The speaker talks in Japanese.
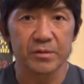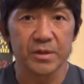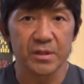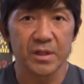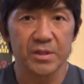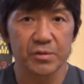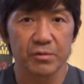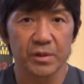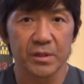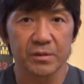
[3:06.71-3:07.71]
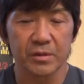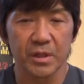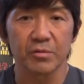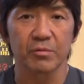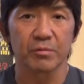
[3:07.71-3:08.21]
絶対必要なん
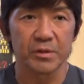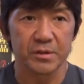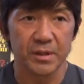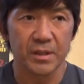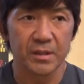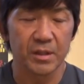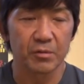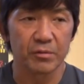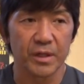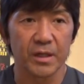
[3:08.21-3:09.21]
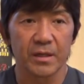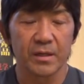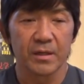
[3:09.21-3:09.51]
だと思いますねなので